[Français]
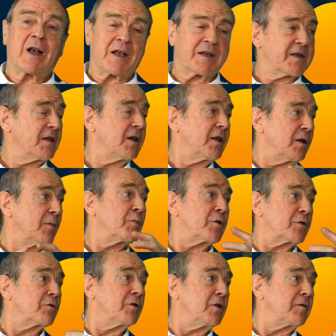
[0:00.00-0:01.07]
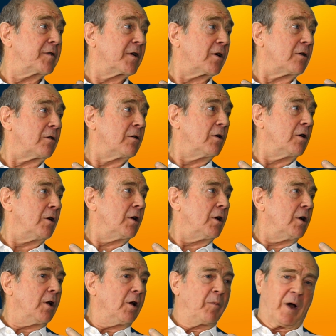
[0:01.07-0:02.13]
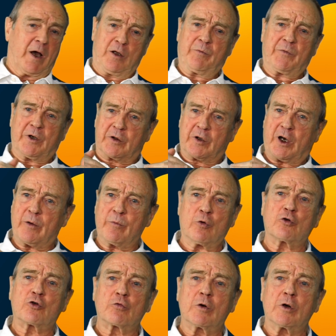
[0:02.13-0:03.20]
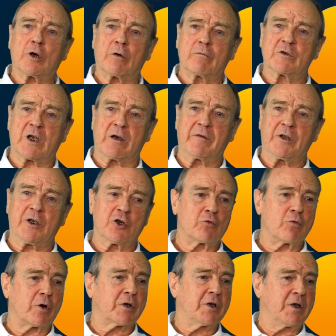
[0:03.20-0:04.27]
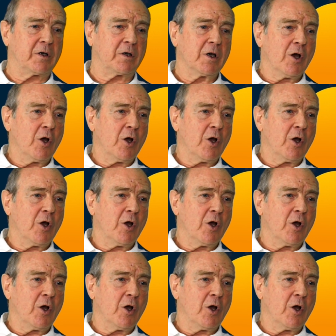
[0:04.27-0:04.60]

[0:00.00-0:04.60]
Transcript: classer à des postes différents. Mhm. Par exemple, des très bons joueurs. Vous avez des joueurs qui...